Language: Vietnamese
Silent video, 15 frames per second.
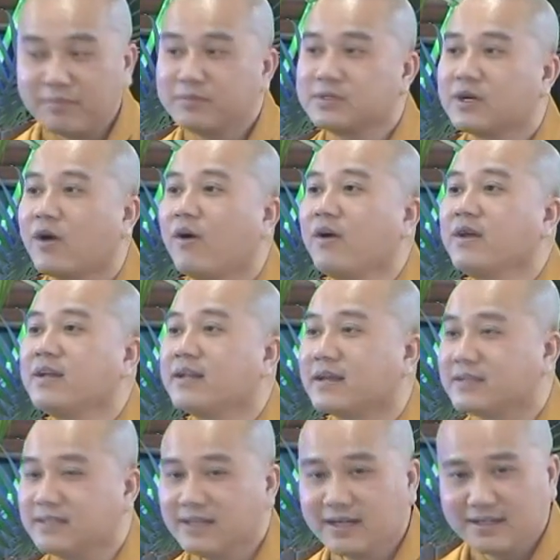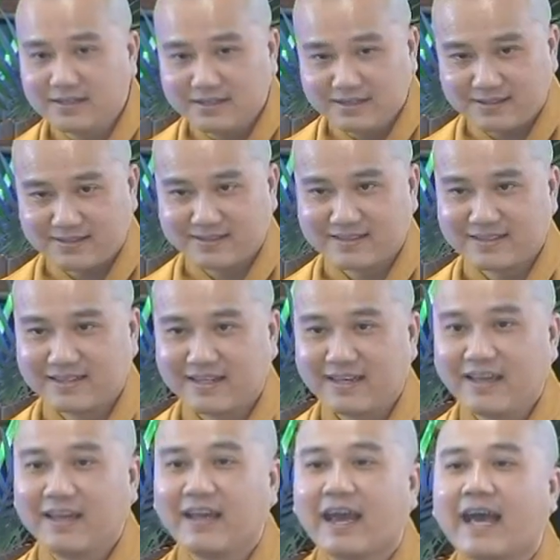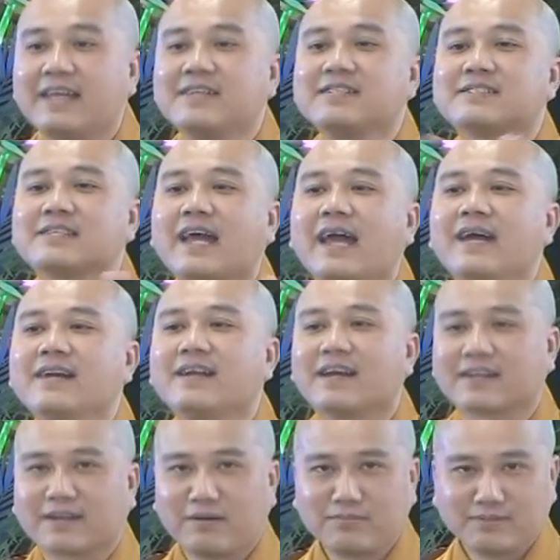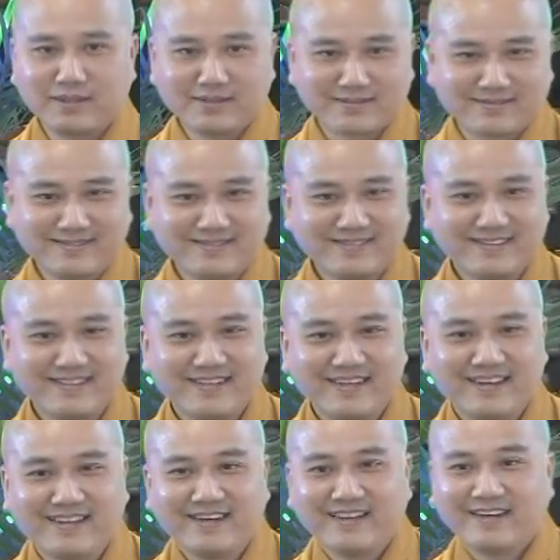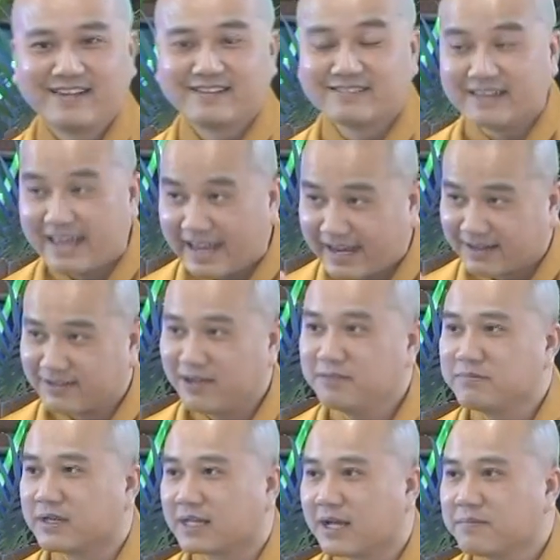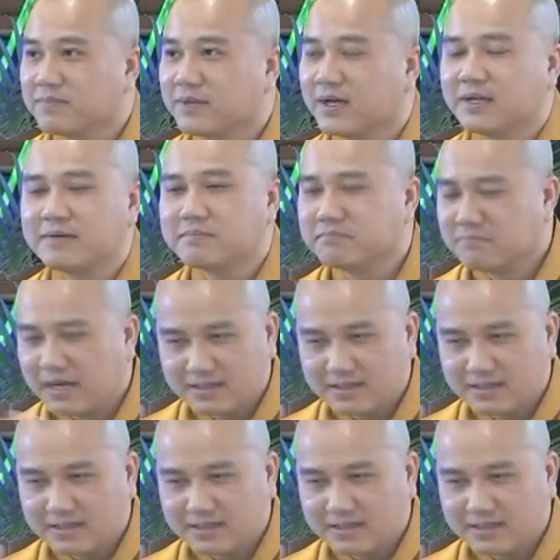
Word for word: Ống khói là giới, ánh sáng là công đức. Đèn đó mà thắp lên